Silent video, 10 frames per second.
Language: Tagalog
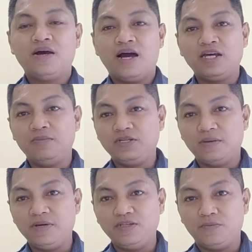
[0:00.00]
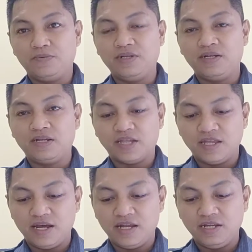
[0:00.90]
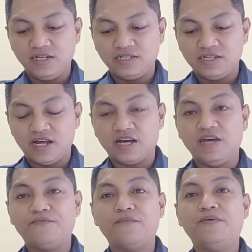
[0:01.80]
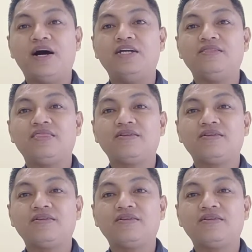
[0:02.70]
Ang ibig sabihin daw po ng Natanael is a gift of God.